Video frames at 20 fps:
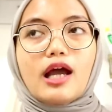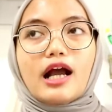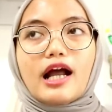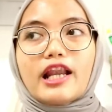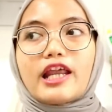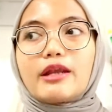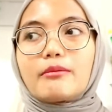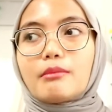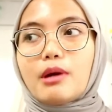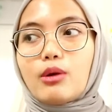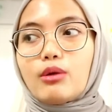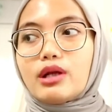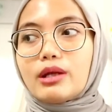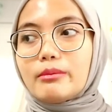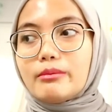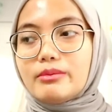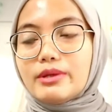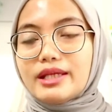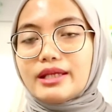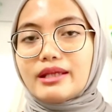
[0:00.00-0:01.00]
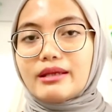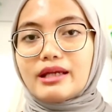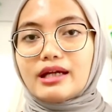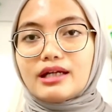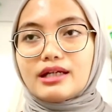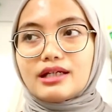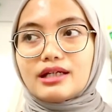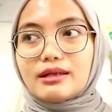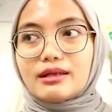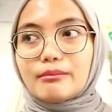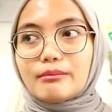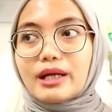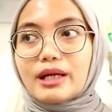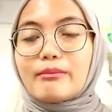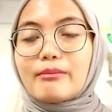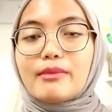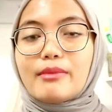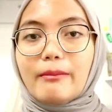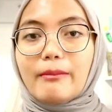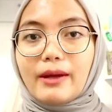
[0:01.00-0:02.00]
kalian mau lebih uh,
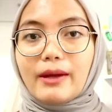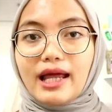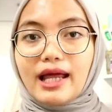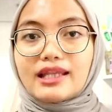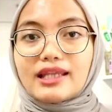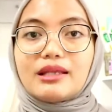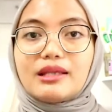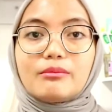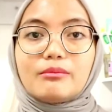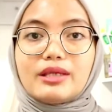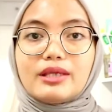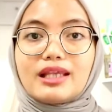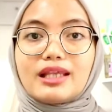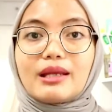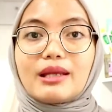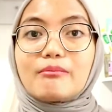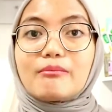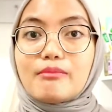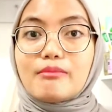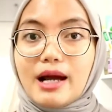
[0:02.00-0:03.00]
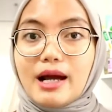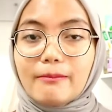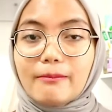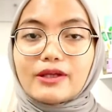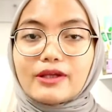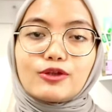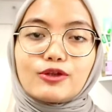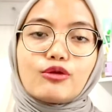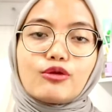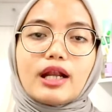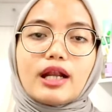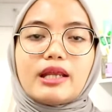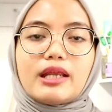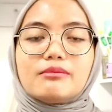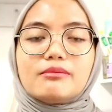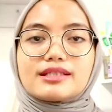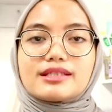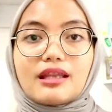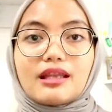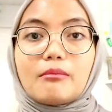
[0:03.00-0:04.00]
melembabkan lebih lembab gitu
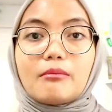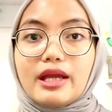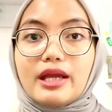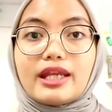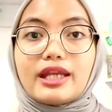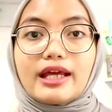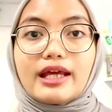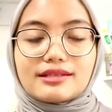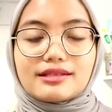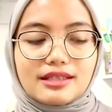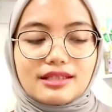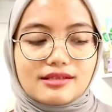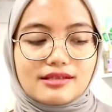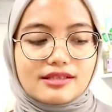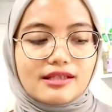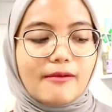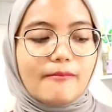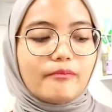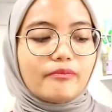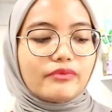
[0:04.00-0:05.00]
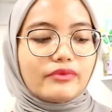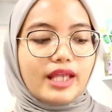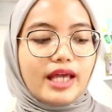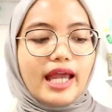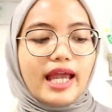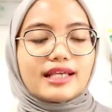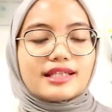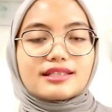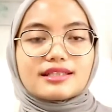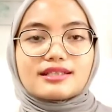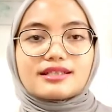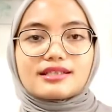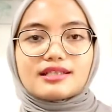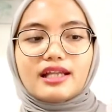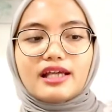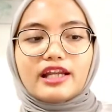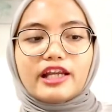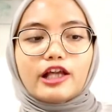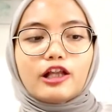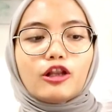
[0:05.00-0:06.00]
kalian bisa tambahin essence nah essence
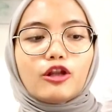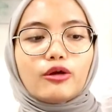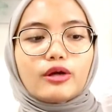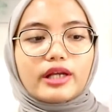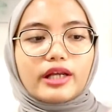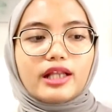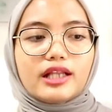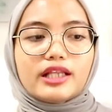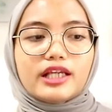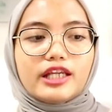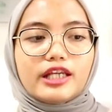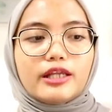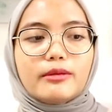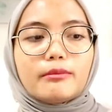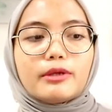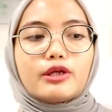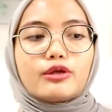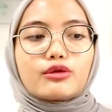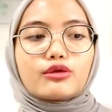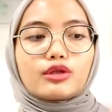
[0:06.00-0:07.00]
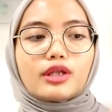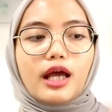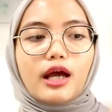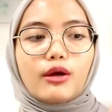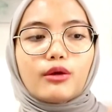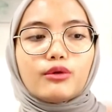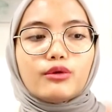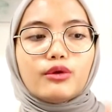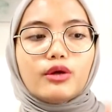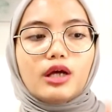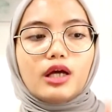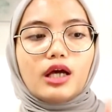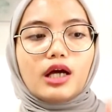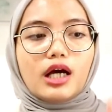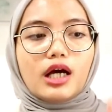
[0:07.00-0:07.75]
dari L'Oreal ini menurut aku